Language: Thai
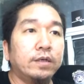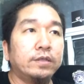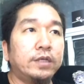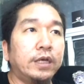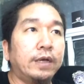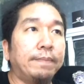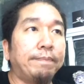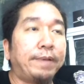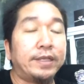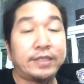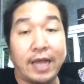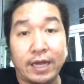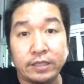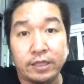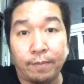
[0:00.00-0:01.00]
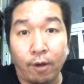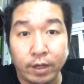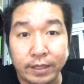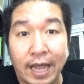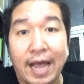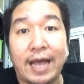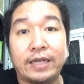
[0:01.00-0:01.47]
ซึ่งเป็นช่างเฉพาะ
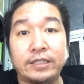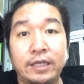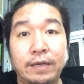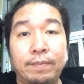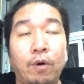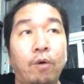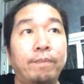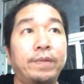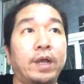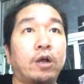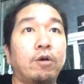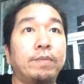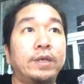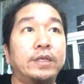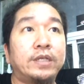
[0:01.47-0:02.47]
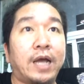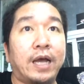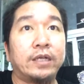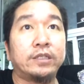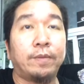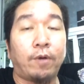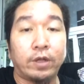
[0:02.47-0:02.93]
ทาง ซึ่งผมเนี่ยก็มีช่าง
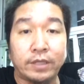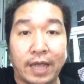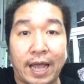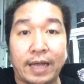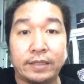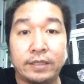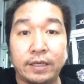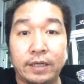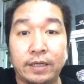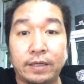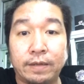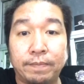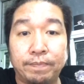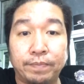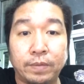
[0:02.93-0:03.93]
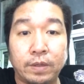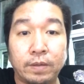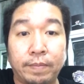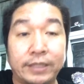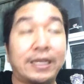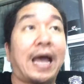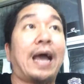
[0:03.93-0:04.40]
เฉพาะทาง ซึ่ง
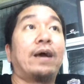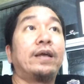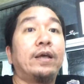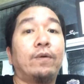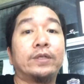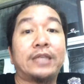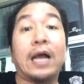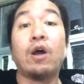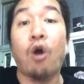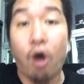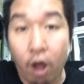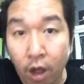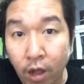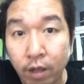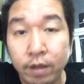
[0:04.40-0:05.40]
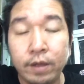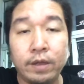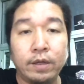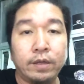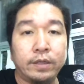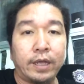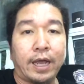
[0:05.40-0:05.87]
ภาษาก็เรียกว่าช่างเคาะ
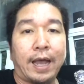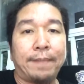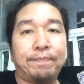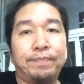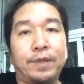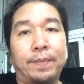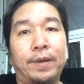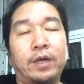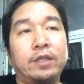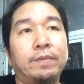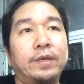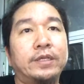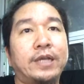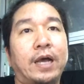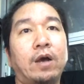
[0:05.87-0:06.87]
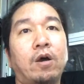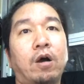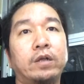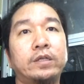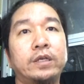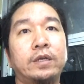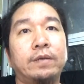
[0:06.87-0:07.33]
นะครับ แต่มันก็จะมีช่าง
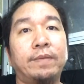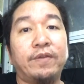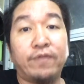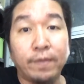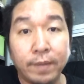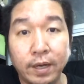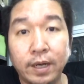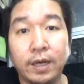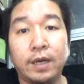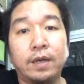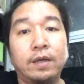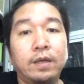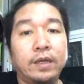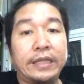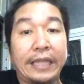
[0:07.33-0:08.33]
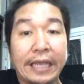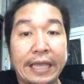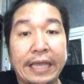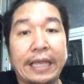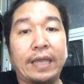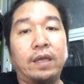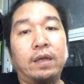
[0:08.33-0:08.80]
เคาะ ซึ่งมีฝีมือดี
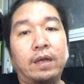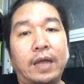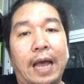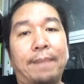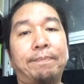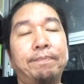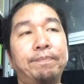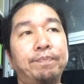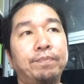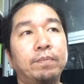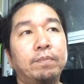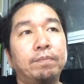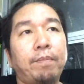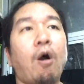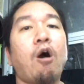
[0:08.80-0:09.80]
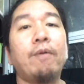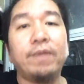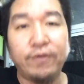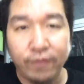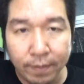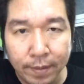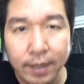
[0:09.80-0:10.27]
กับพอมี
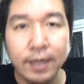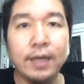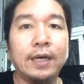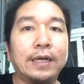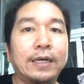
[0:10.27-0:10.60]
ฝีมือ